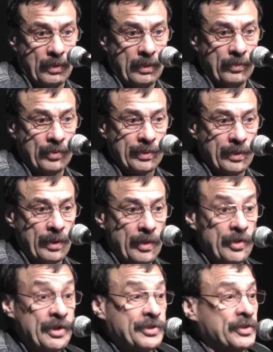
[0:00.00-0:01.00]
Вот.
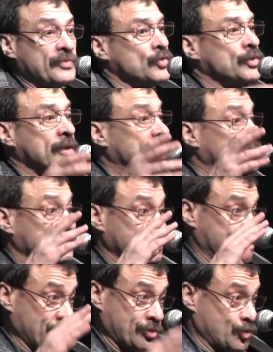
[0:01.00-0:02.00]
И если ты все-таки так
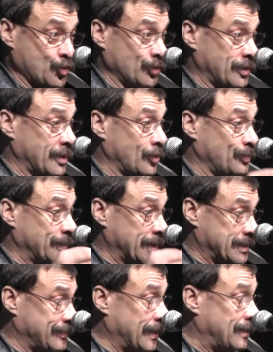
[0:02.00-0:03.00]
случилось чудо, ты ее
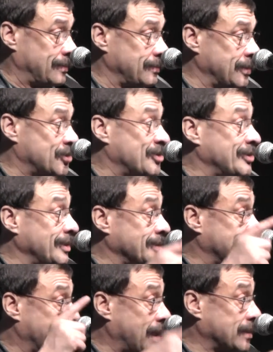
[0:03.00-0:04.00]
подозвал, даже сделал
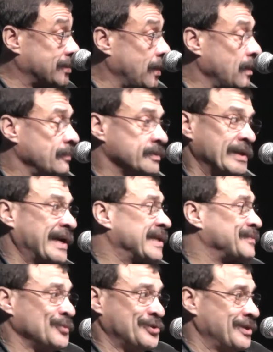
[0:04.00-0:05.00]
заказ,
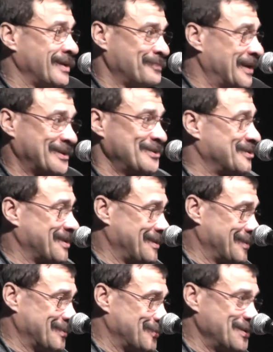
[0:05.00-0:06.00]
заказ получить это практически
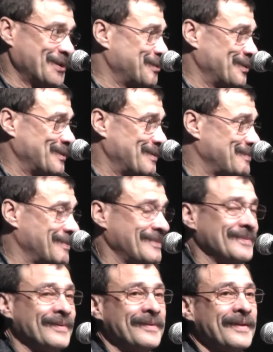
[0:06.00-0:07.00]
невозможно. Никто это
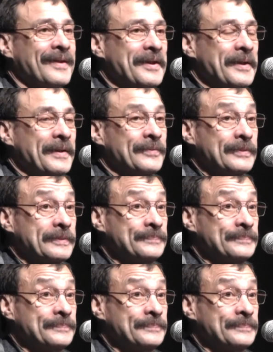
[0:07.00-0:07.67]
не да. Вот.